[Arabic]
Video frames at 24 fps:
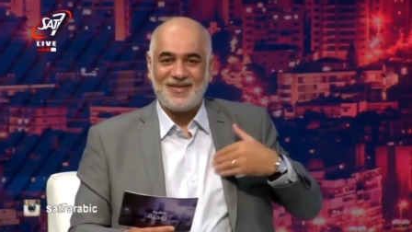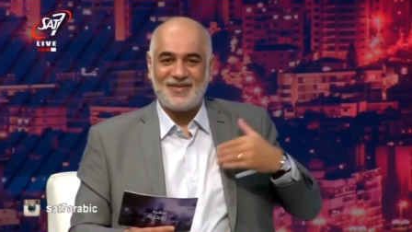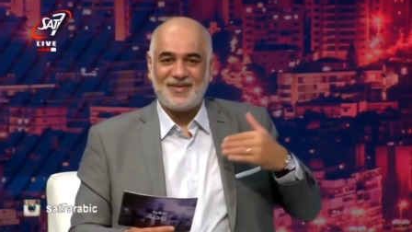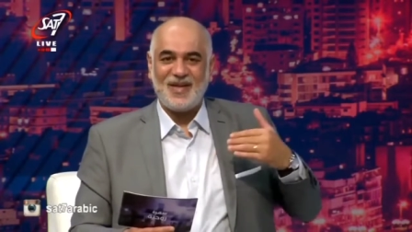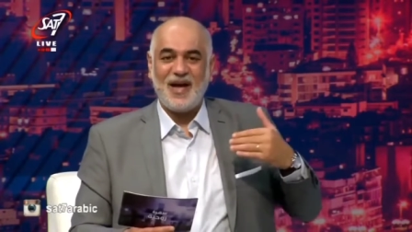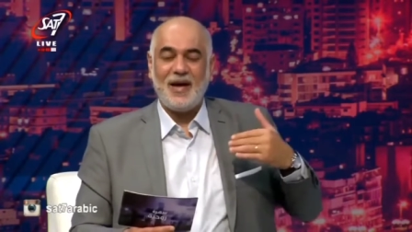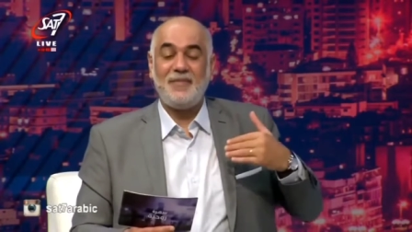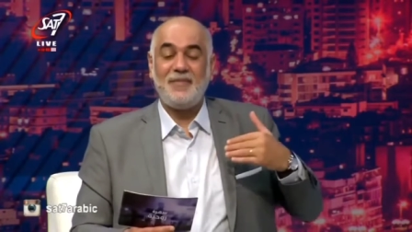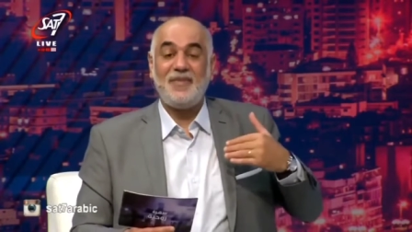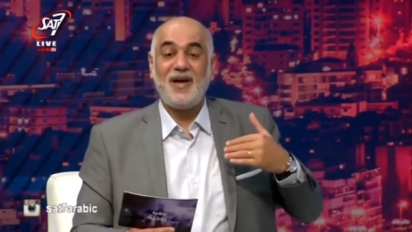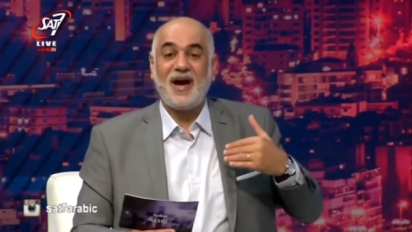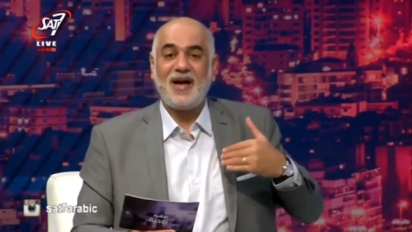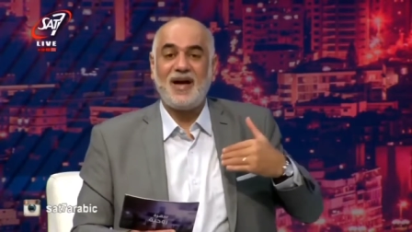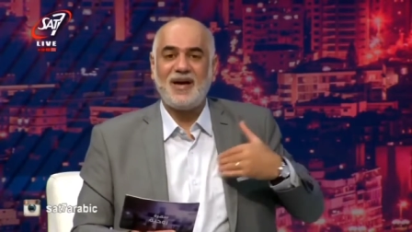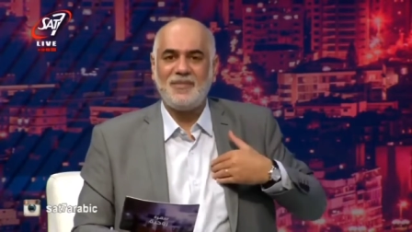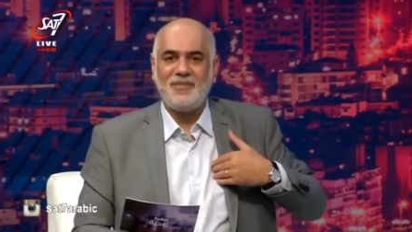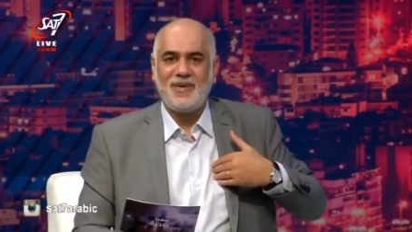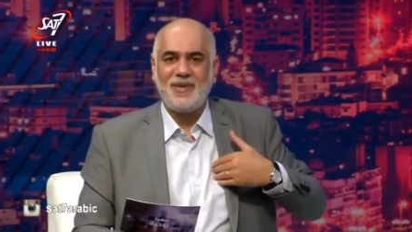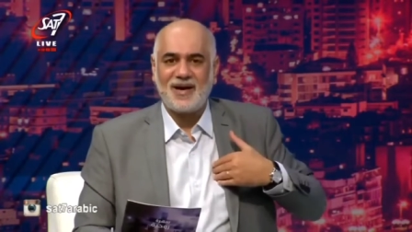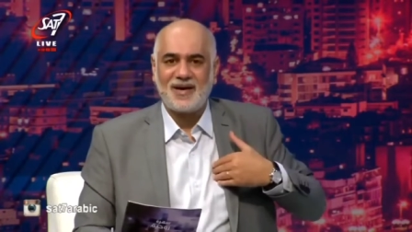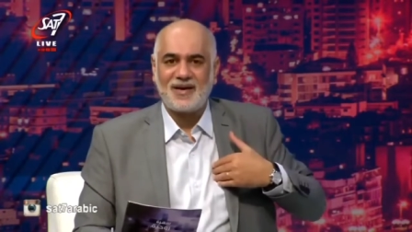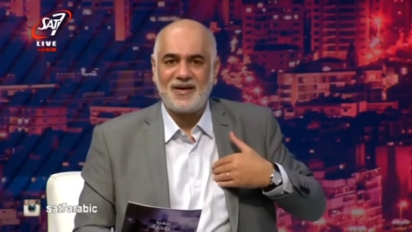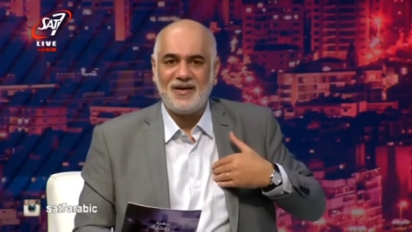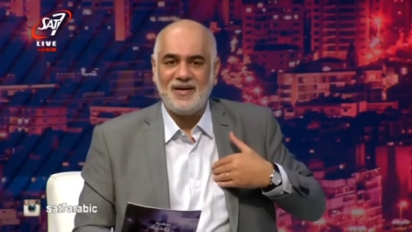تحمي
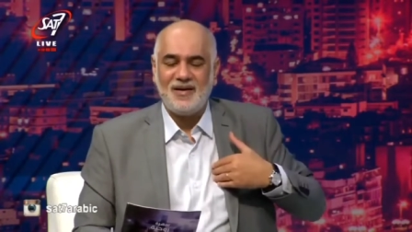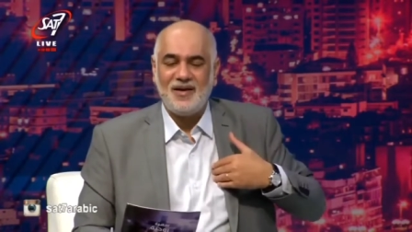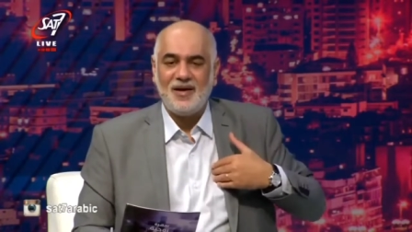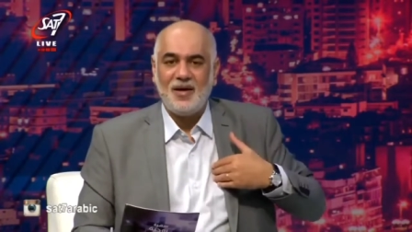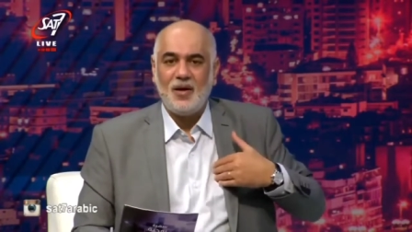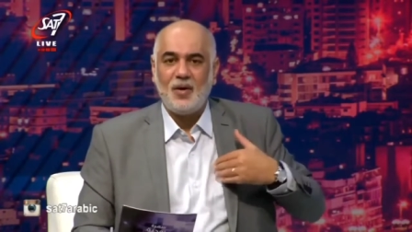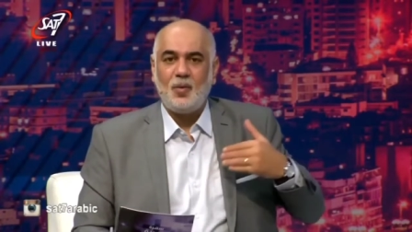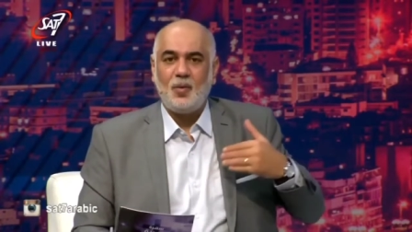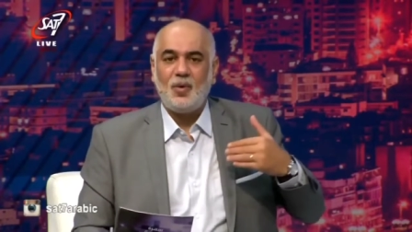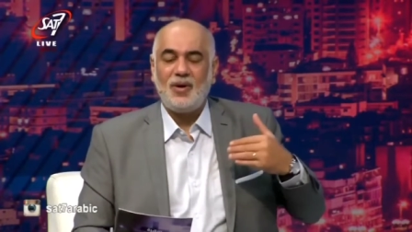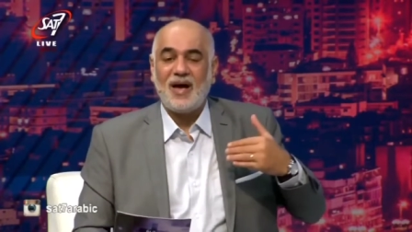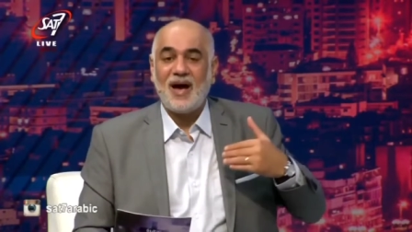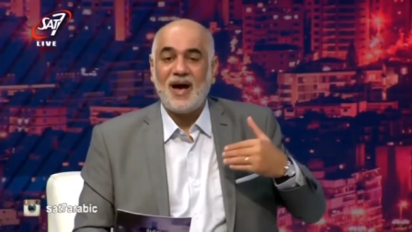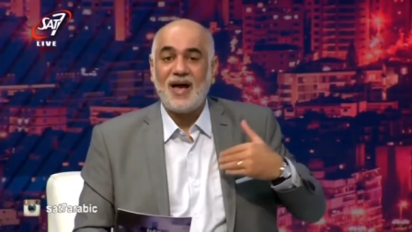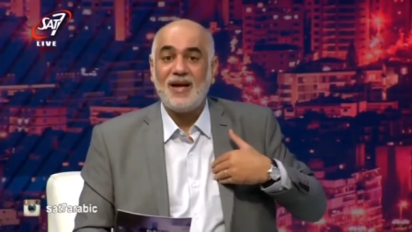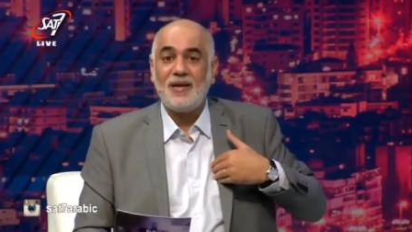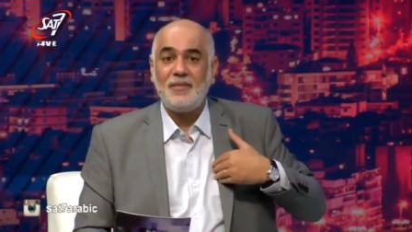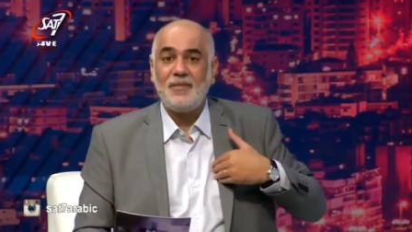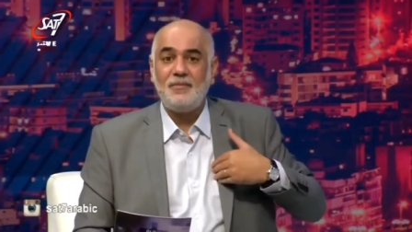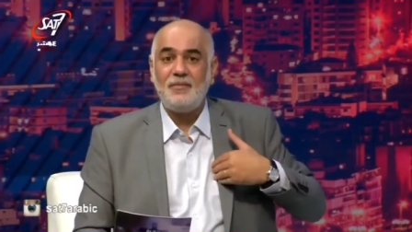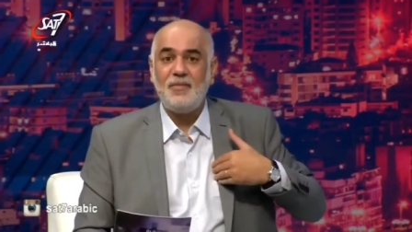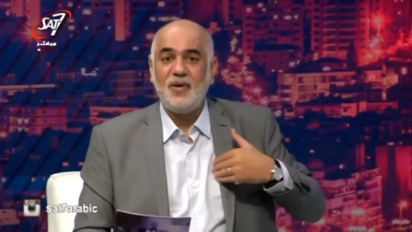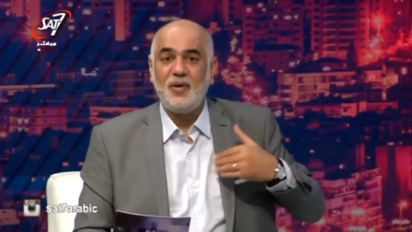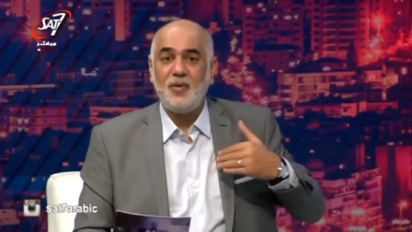قلبك
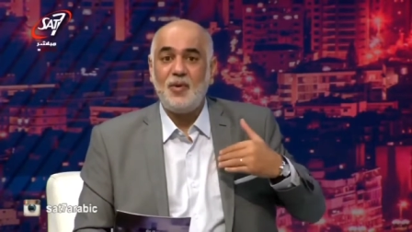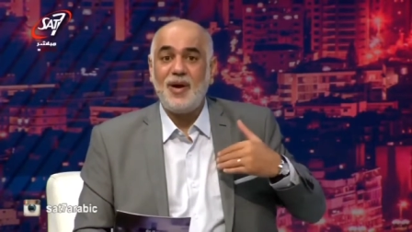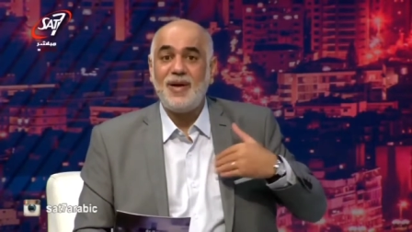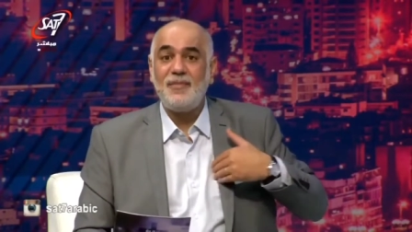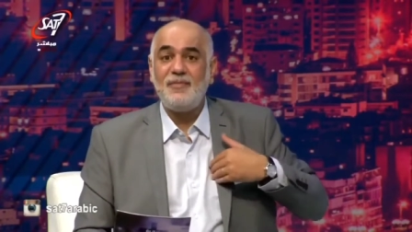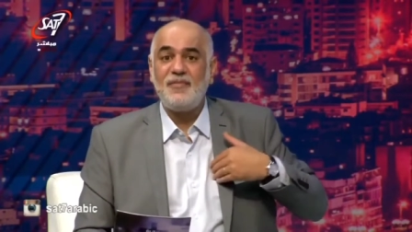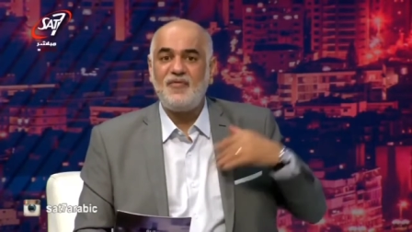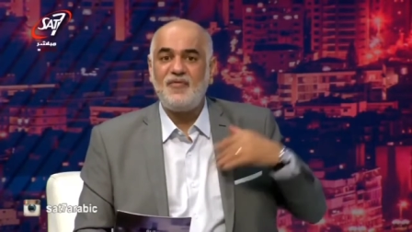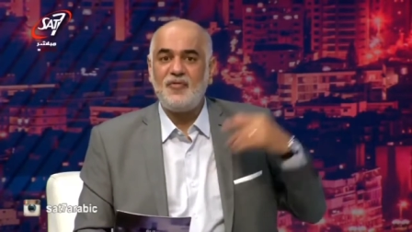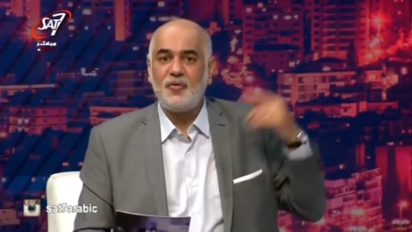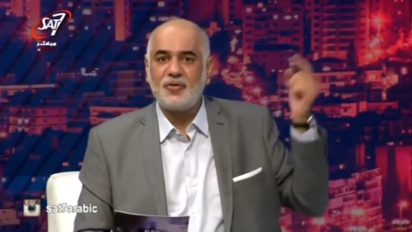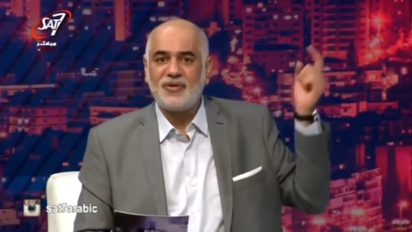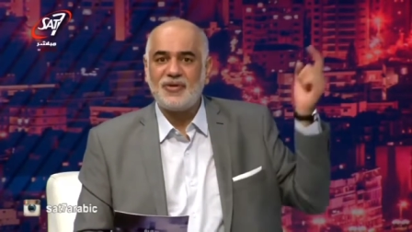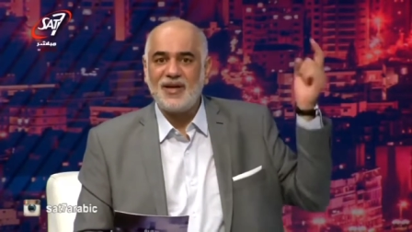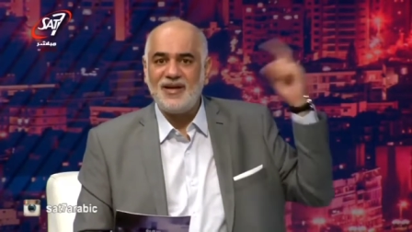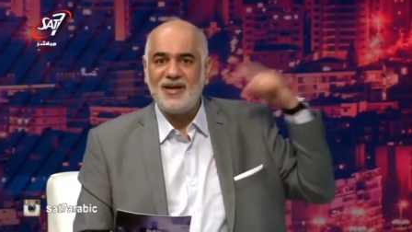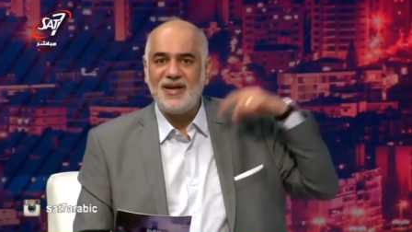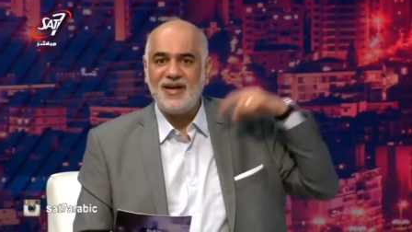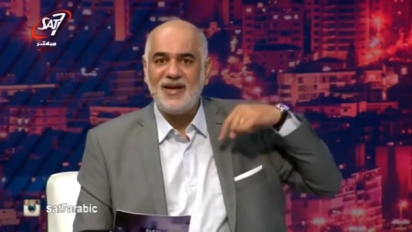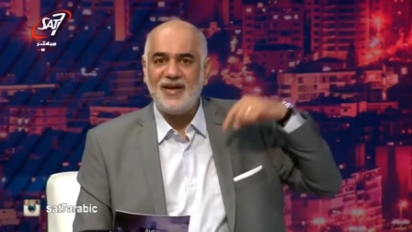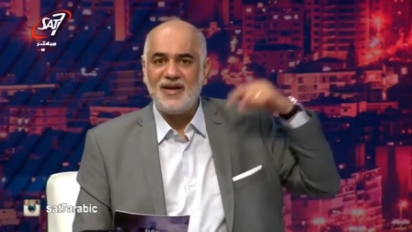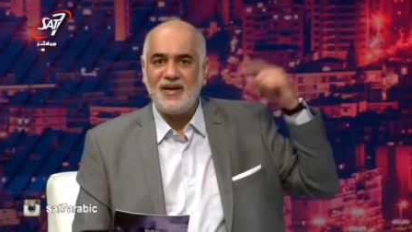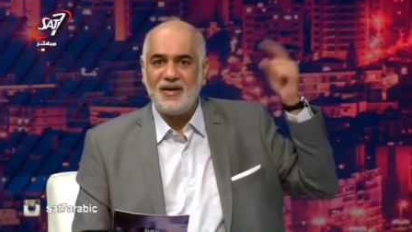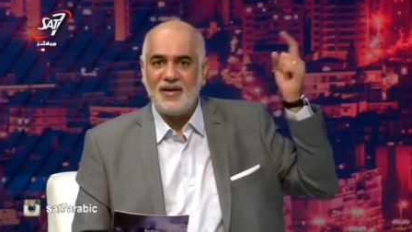والقلب من وين بفوت
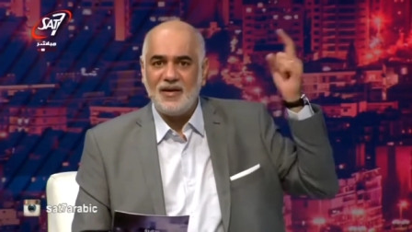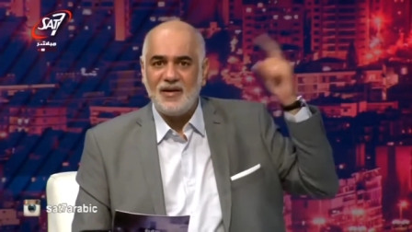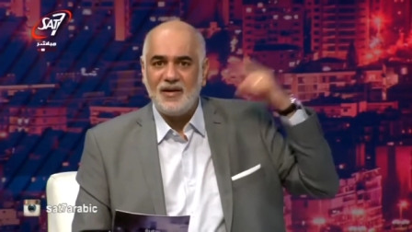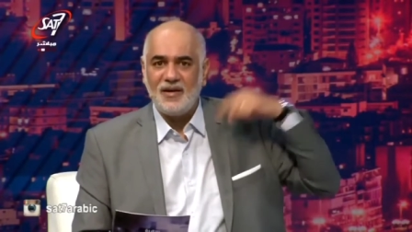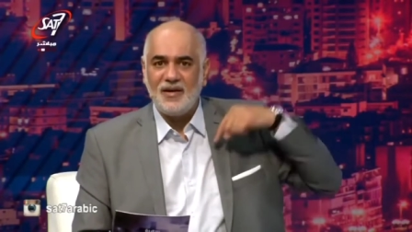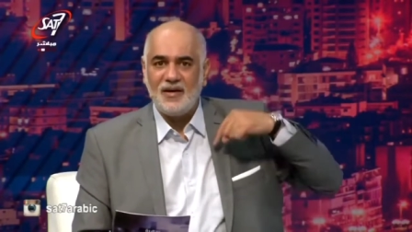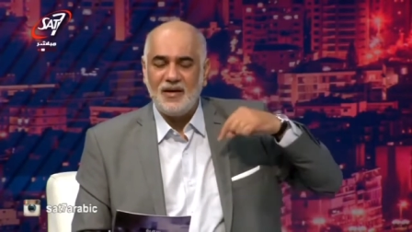عليه